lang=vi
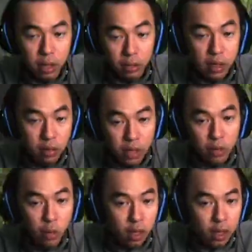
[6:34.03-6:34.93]
Chứ nếu mà trong
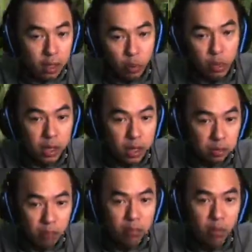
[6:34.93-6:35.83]
tình huống này giữa một cái nơi
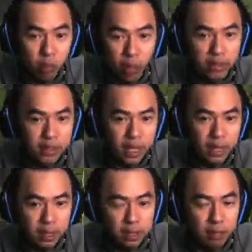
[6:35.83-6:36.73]
đồng không bông quạnh
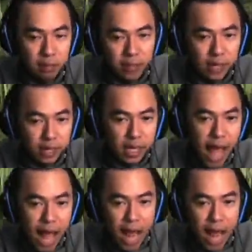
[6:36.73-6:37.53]
xe thì hư rồi. Mấy fan cứ